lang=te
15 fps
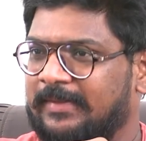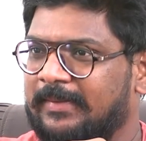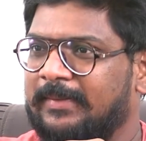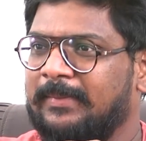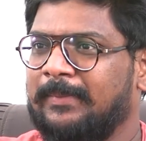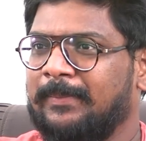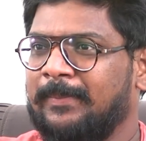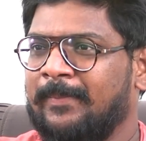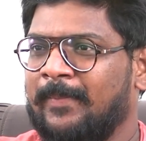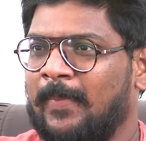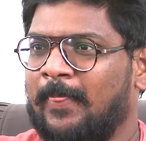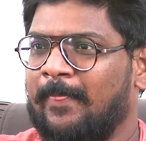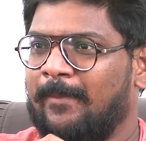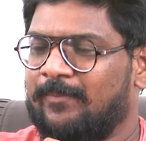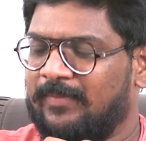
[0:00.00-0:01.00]
ఇది
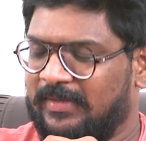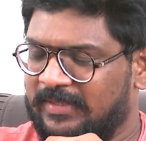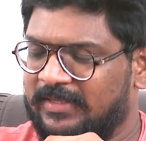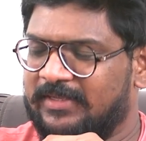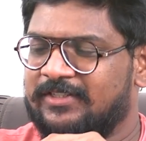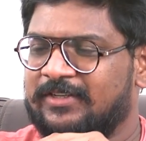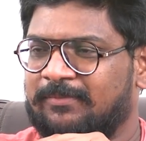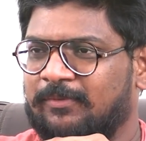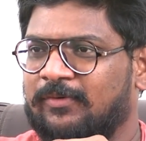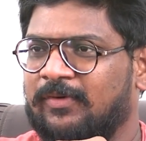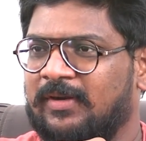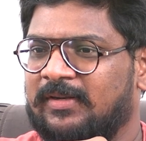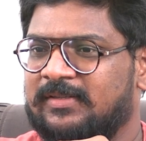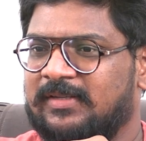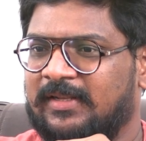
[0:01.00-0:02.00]
ఇది
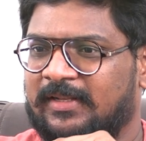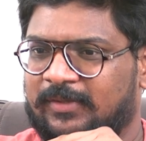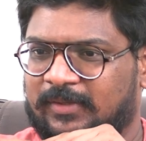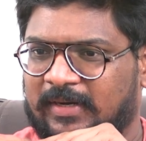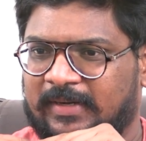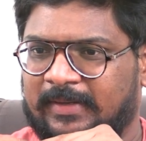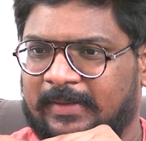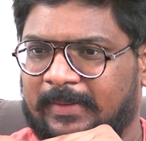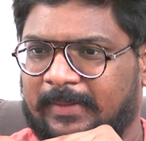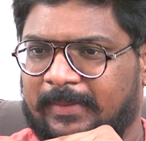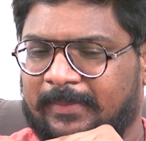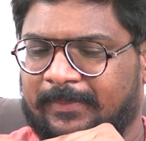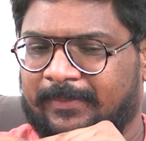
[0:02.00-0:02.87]
చెప్పుకున్నాను ఎందుకంటే